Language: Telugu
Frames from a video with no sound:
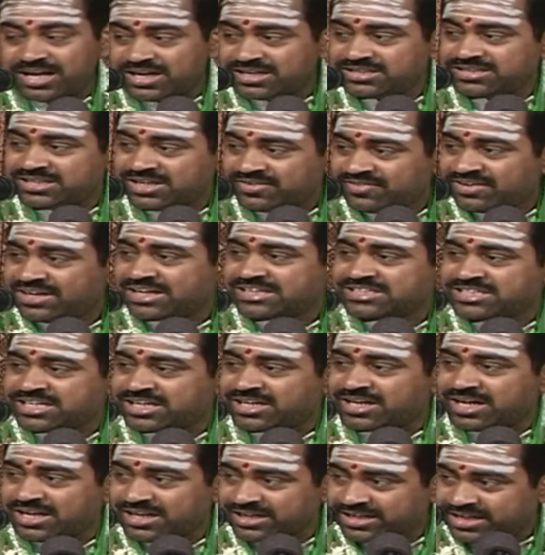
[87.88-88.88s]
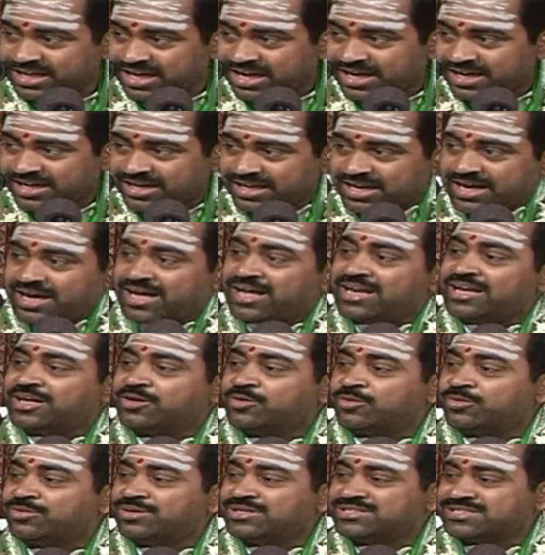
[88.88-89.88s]
ఆయా జీవ లక్షణాలకి ఆ
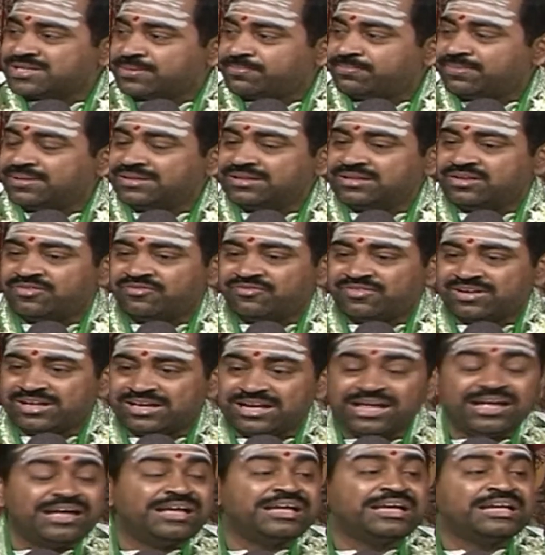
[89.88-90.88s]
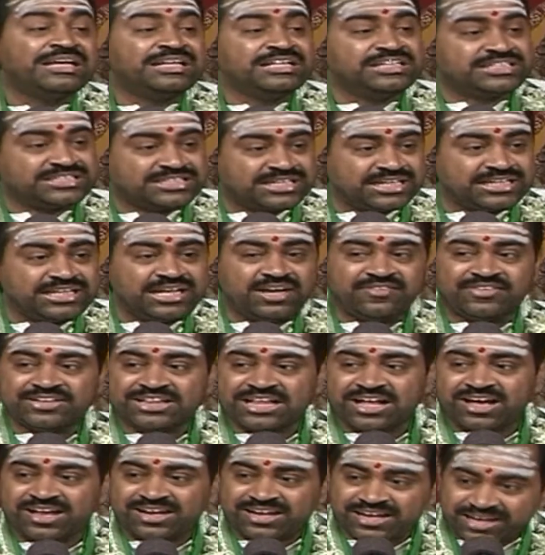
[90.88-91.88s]
గ్రహాలకు ఉన్న సంబంధం వల్ల
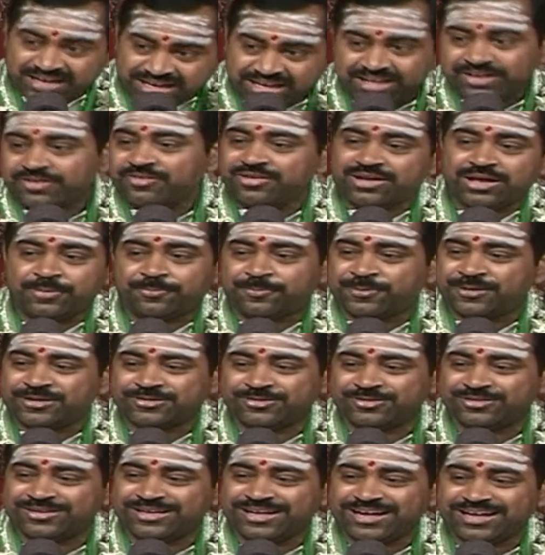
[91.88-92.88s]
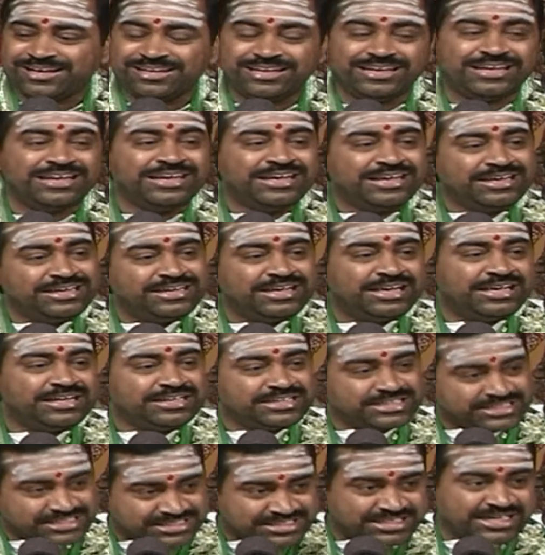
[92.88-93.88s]
ఇష్టదేవత నిర్ణయం ఏర్పడుతుంది కానీ
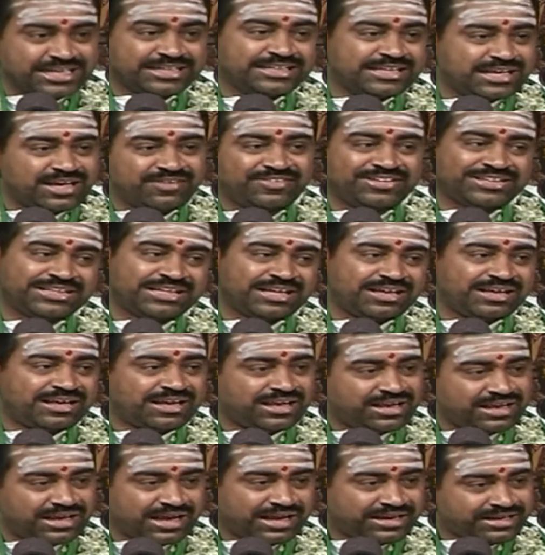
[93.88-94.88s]
ఏ ఇష్టదేవత